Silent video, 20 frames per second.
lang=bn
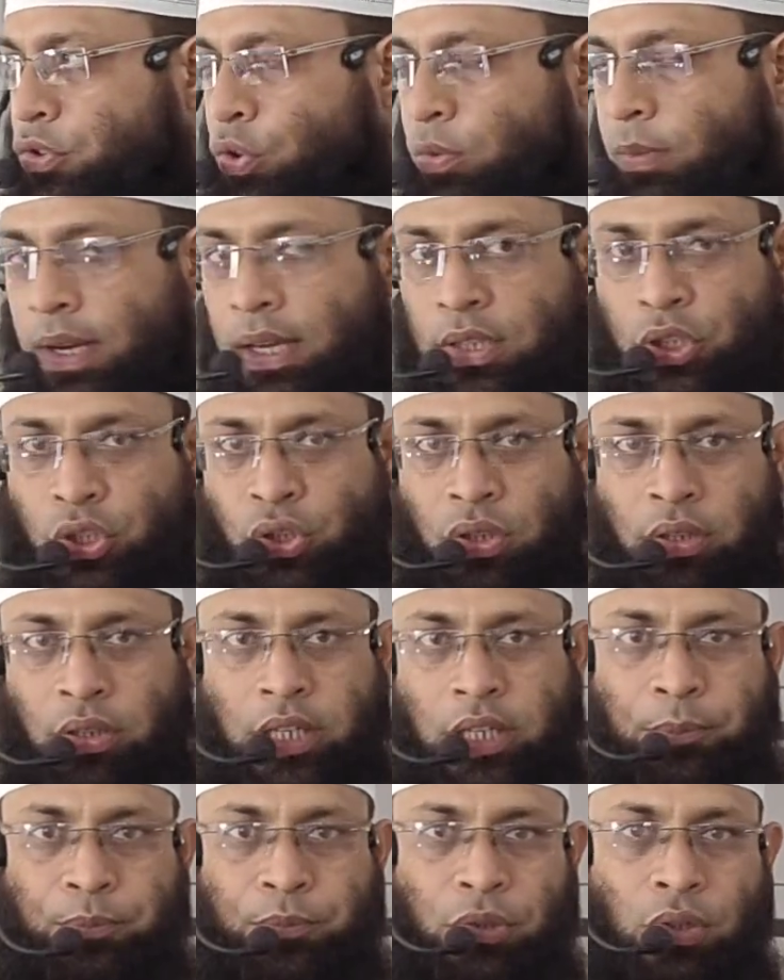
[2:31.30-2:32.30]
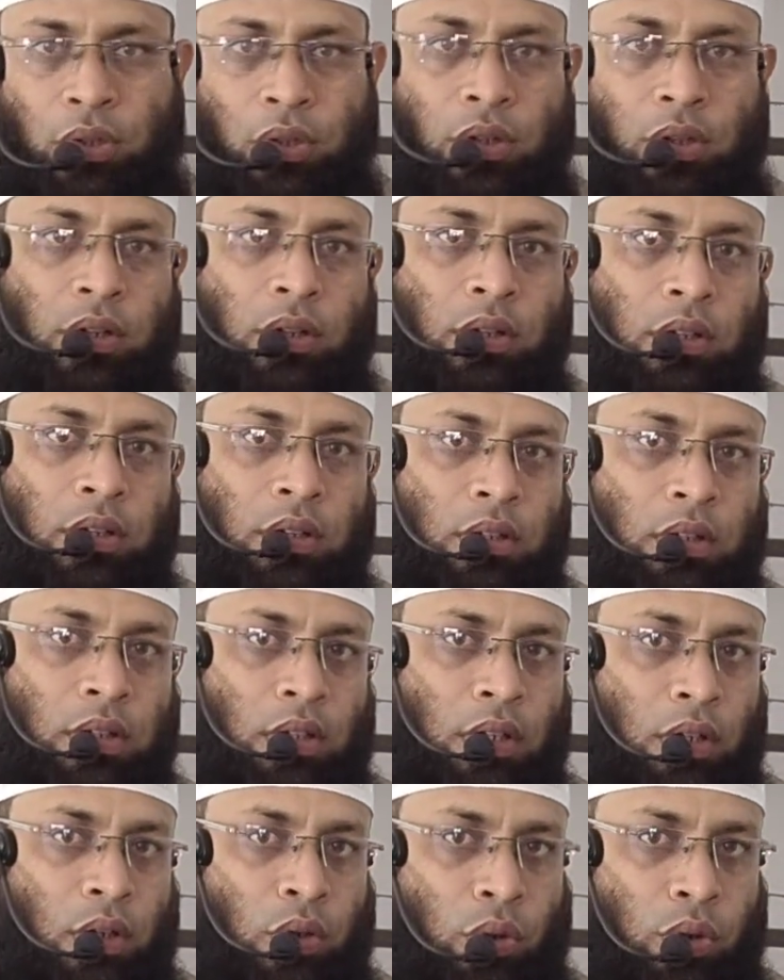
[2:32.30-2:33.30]
জুমার সংক্ষিপ্ত
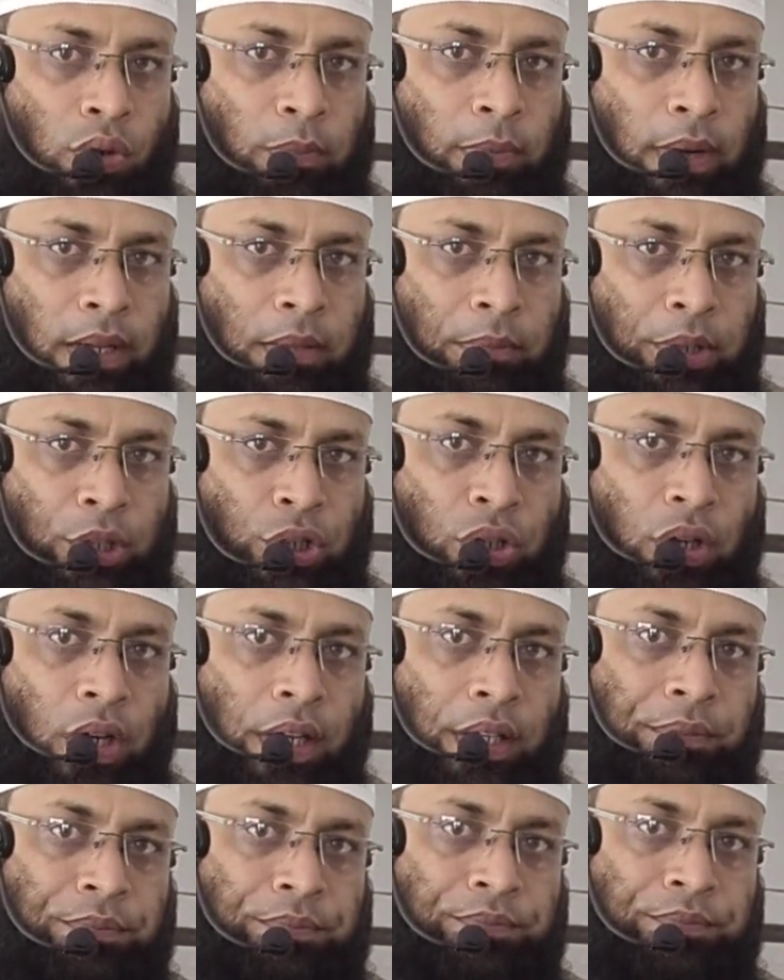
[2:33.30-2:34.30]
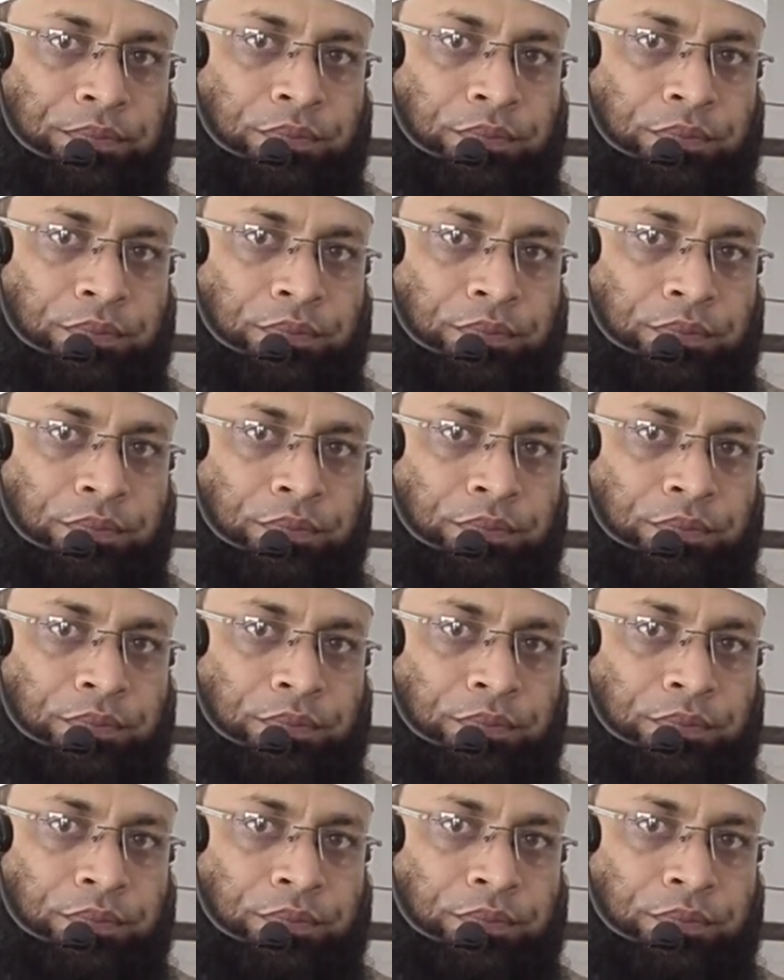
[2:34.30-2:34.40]
খুদবার বিষয়